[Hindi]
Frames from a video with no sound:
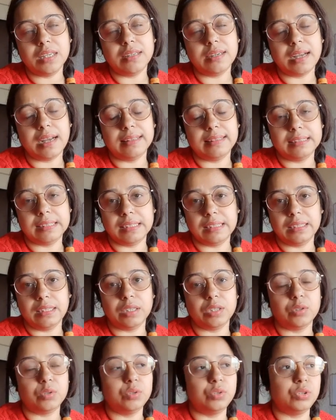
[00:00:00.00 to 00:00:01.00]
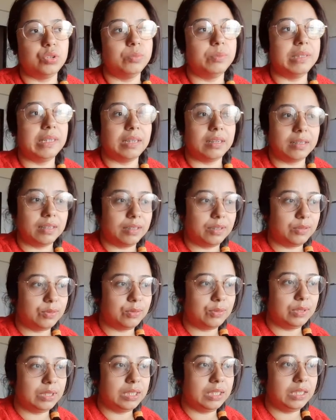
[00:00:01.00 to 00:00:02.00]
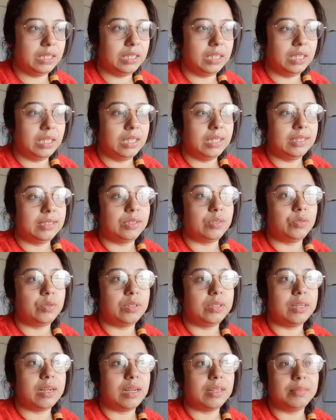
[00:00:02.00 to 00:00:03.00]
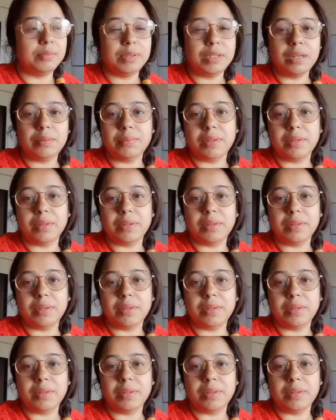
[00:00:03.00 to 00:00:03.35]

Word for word: रात के लिए कुछ बना के रखूँगी क्योंकि रात में ना